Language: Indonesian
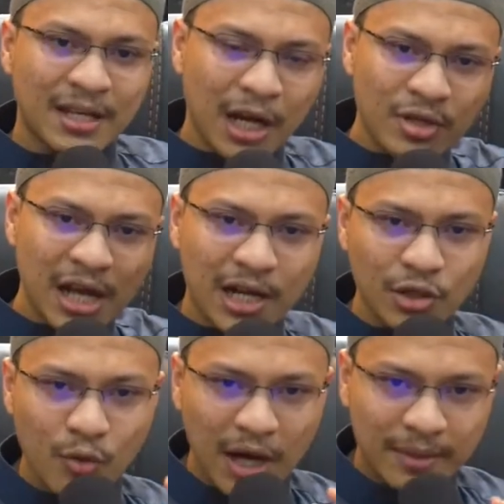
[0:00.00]
Lalu yang
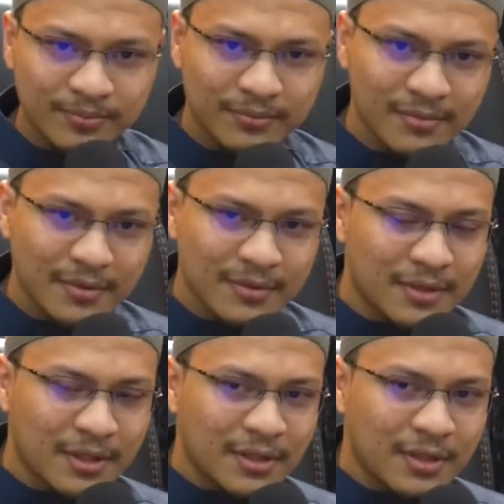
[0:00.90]
kedua,
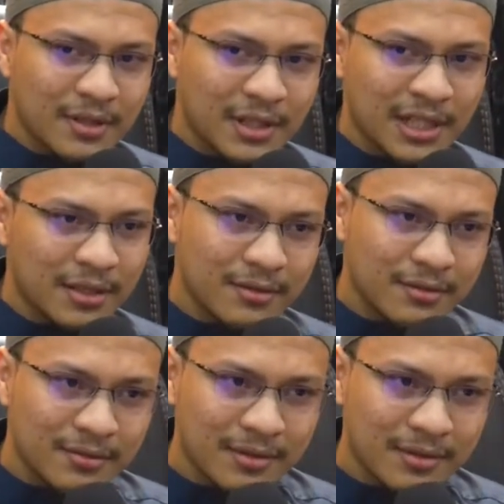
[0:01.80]
ini